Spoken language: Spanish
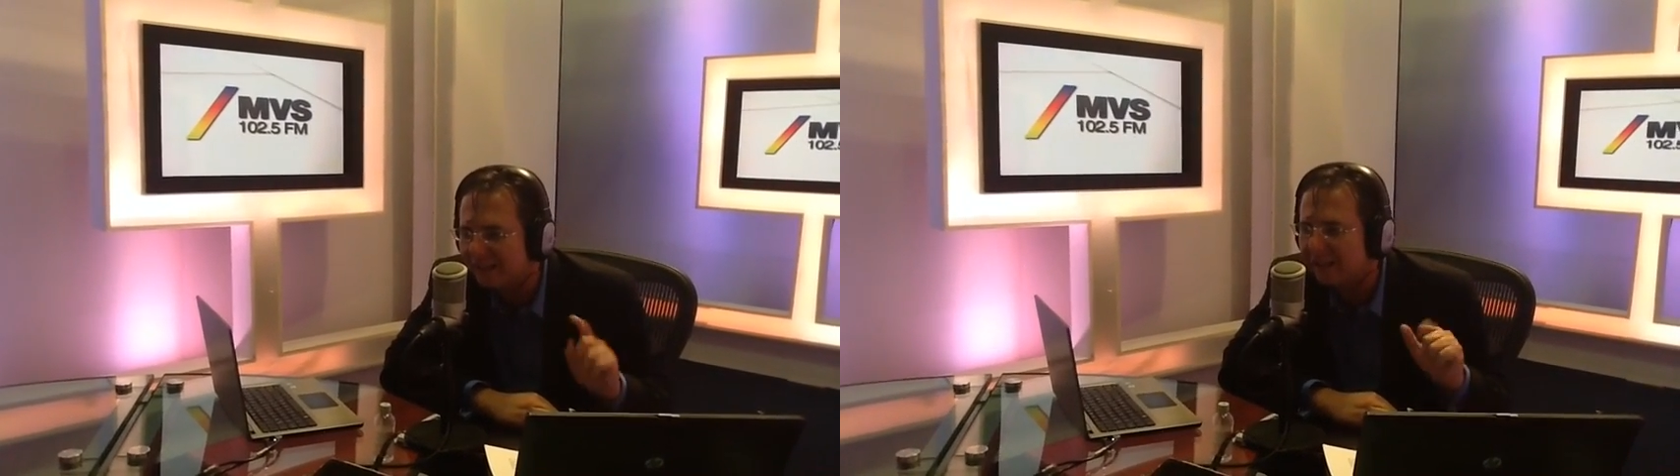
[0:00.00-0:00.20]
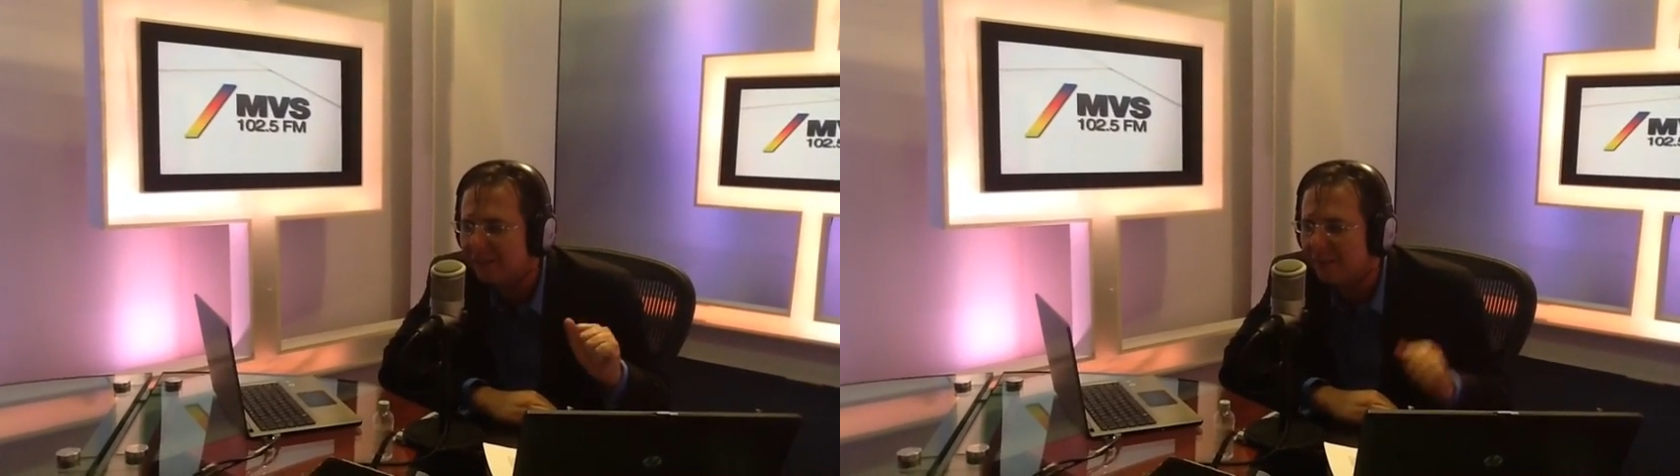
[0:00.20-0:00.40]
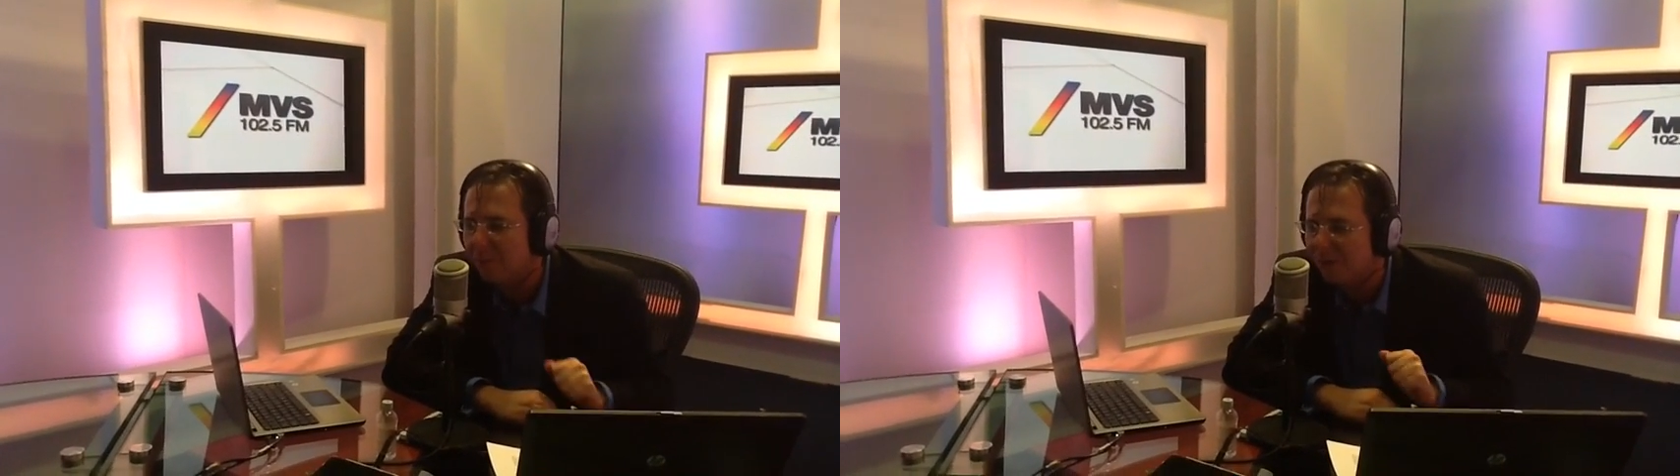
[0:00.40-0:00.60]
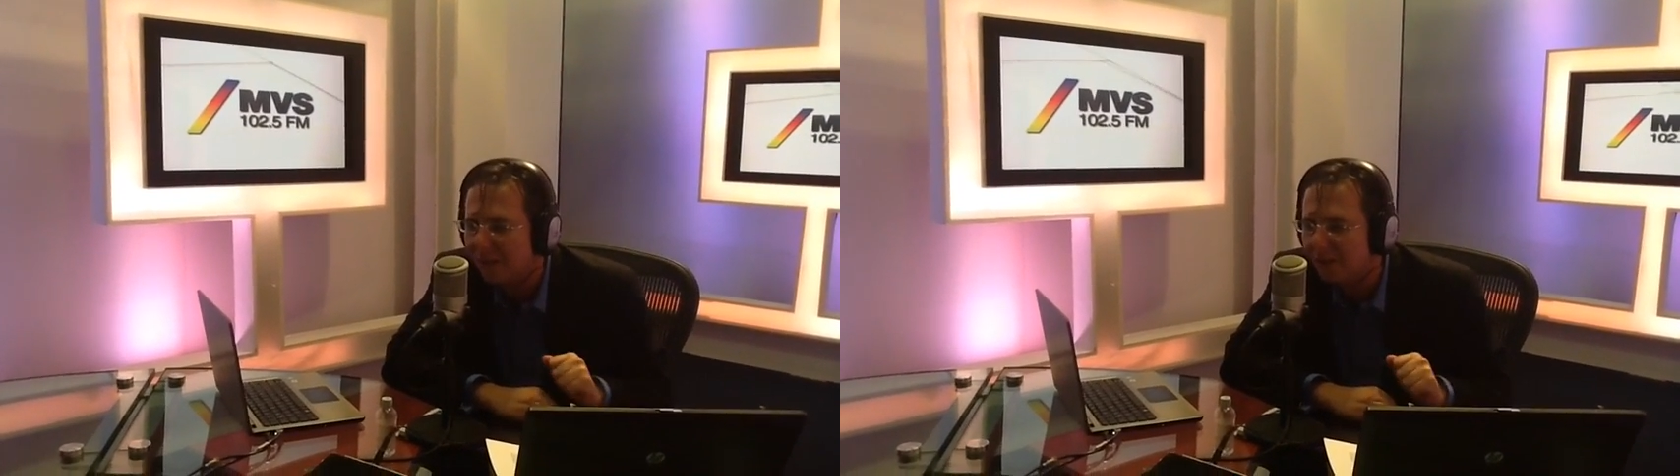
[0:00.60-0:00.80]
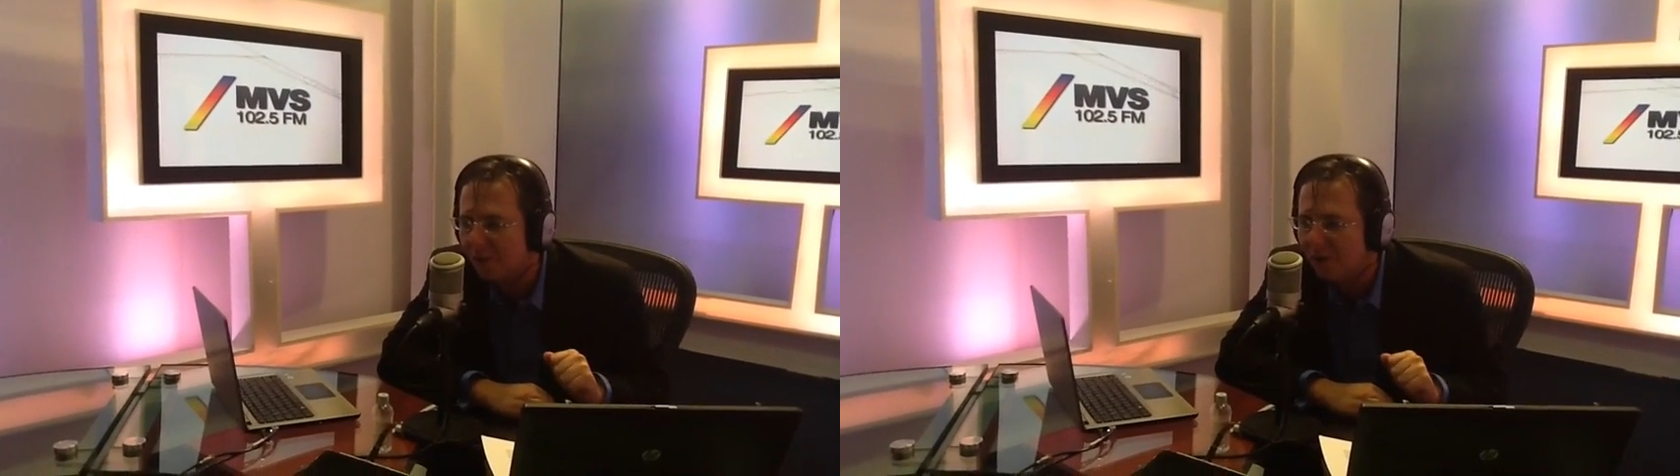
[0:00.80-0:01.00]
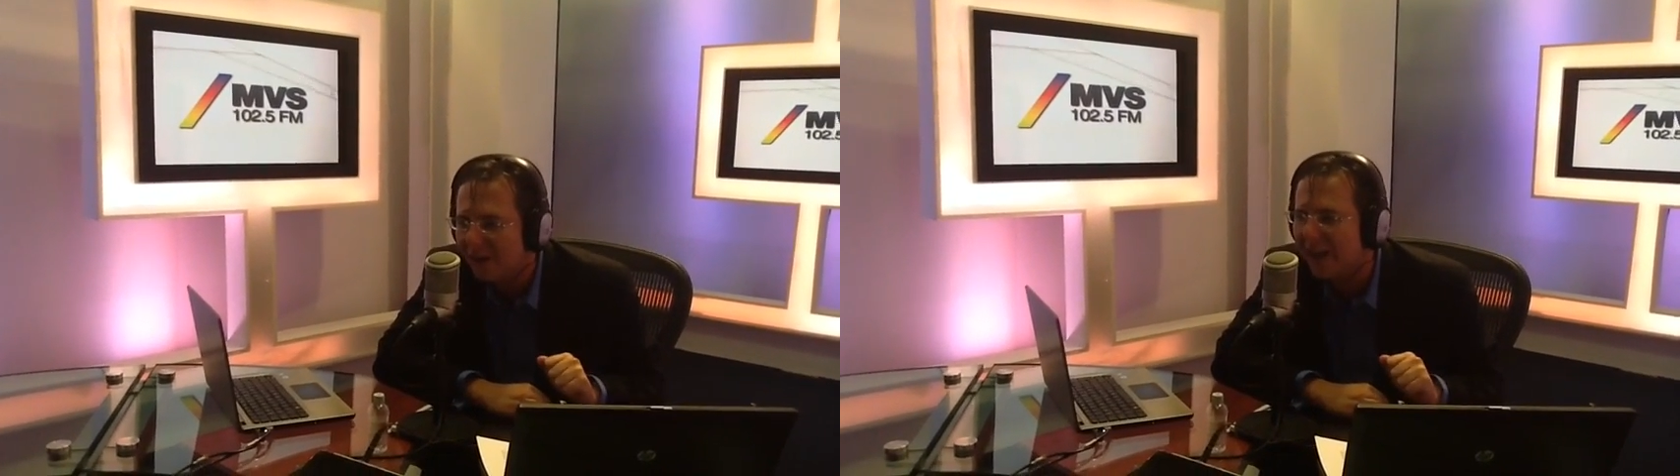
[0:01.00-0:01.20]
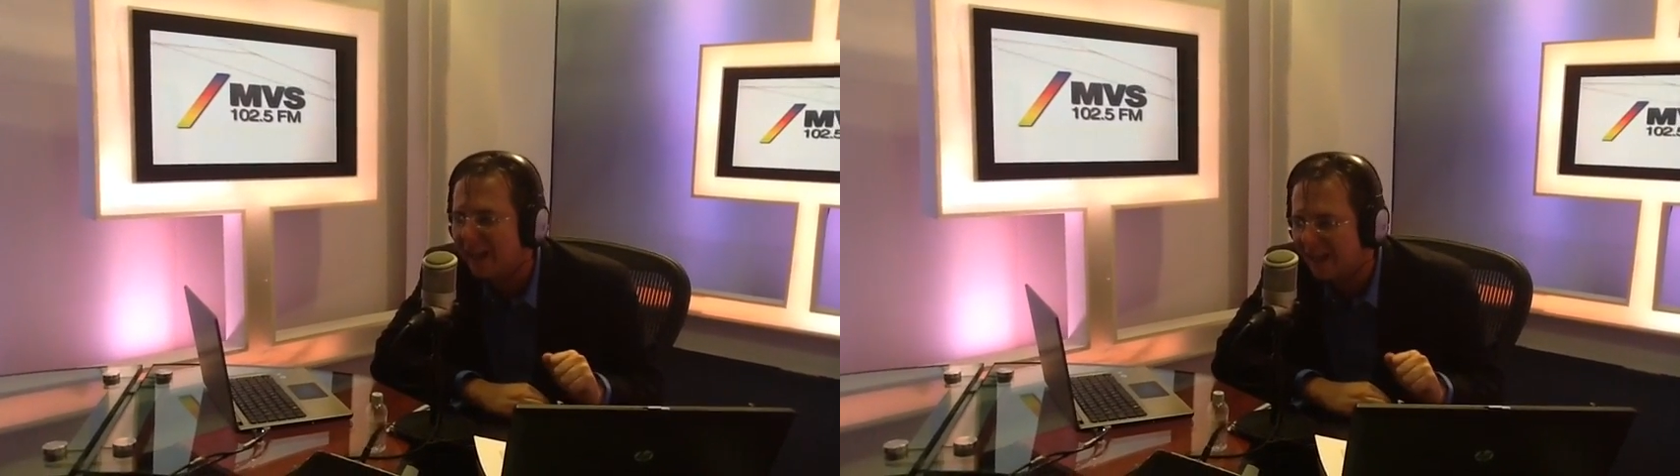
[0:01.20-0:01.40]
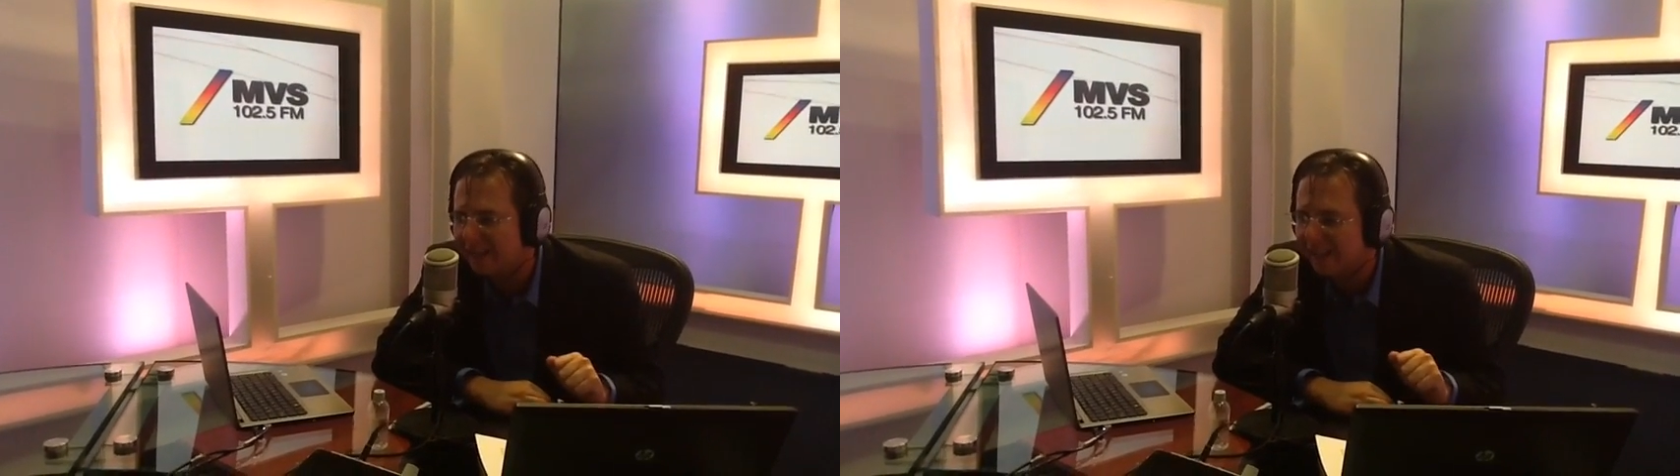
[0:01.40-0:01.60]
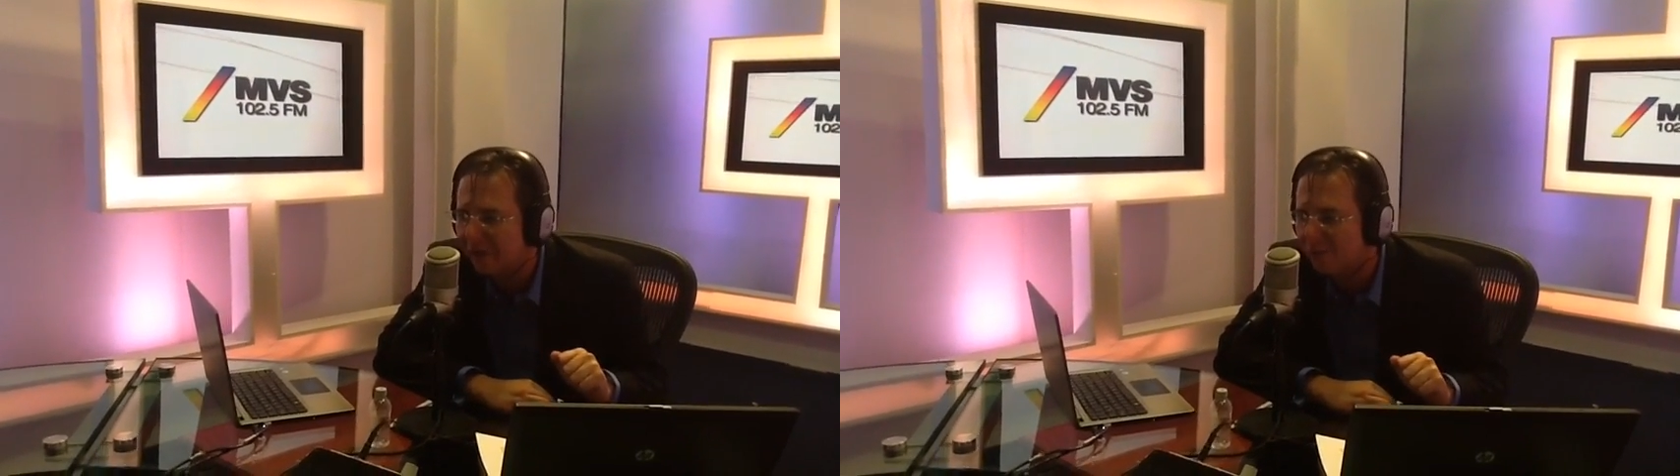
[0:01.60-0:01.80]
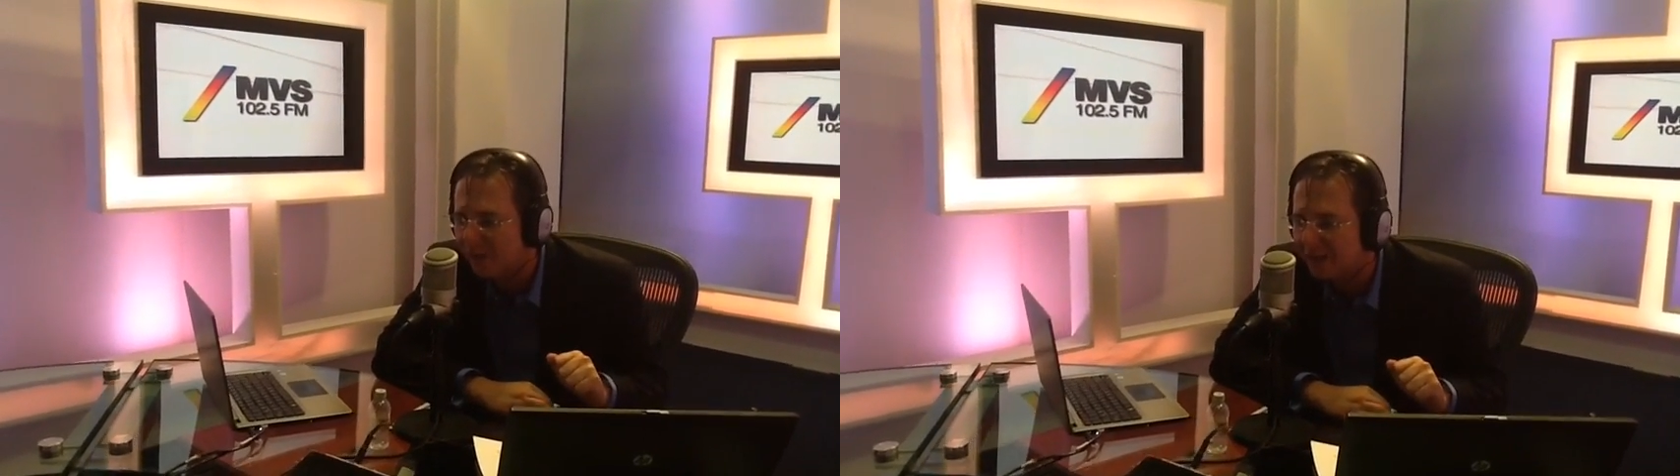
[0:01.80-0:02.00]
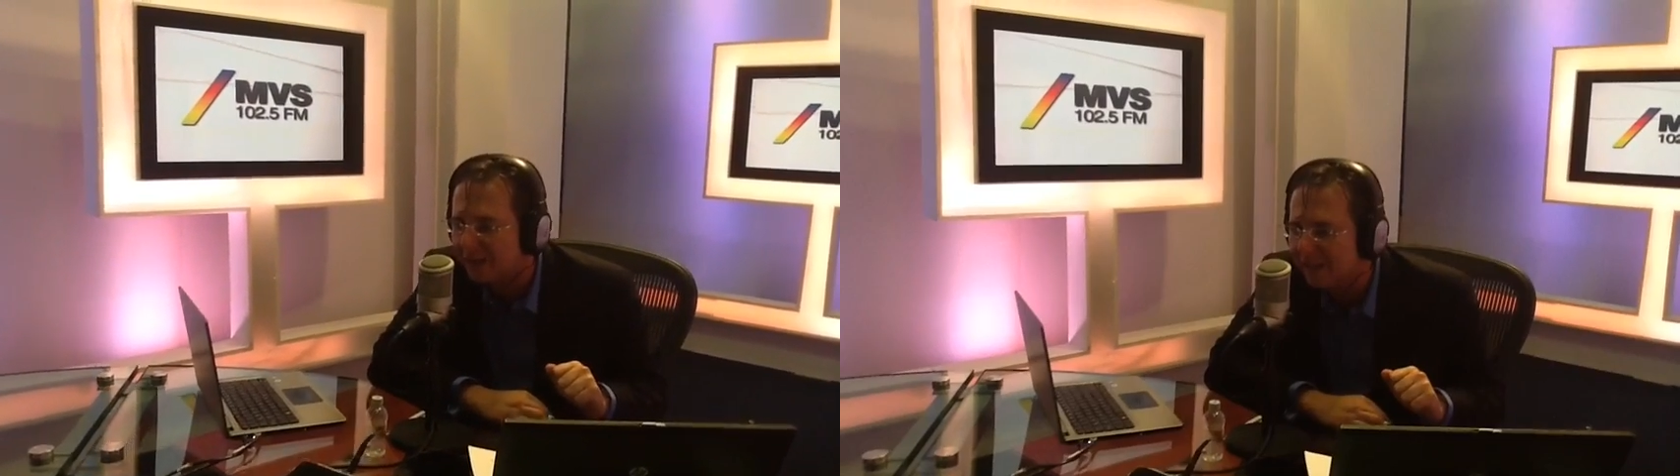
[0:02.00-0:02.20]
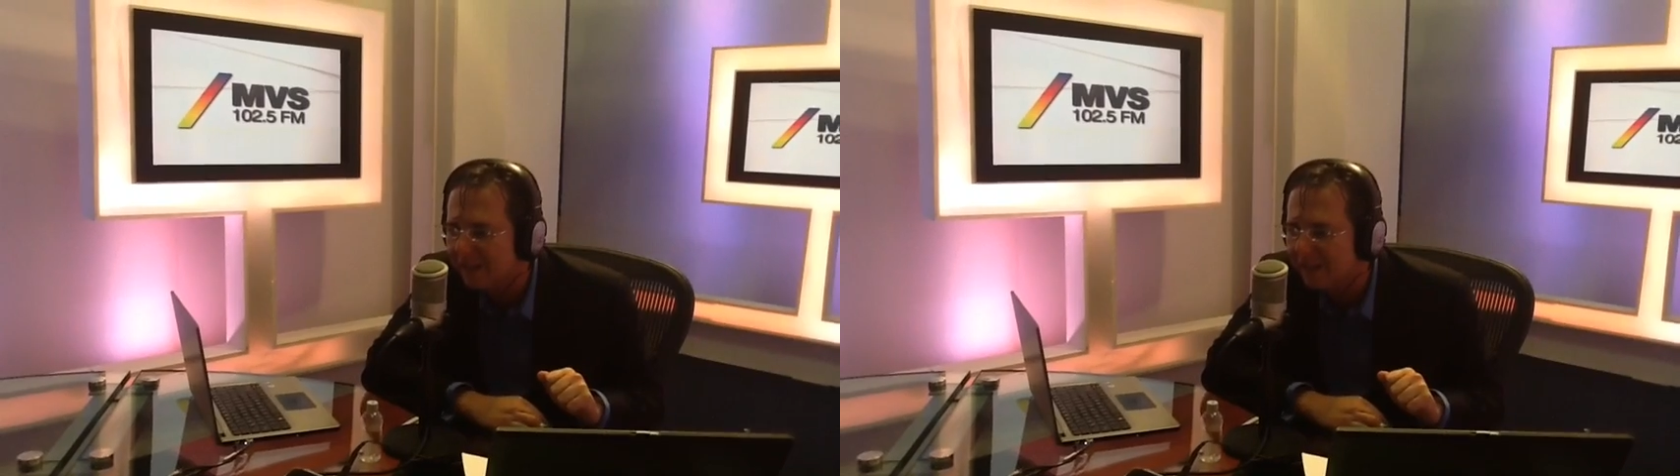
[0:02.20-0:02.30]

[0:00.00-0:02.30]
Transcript: se termina pudriendo la canasta completa.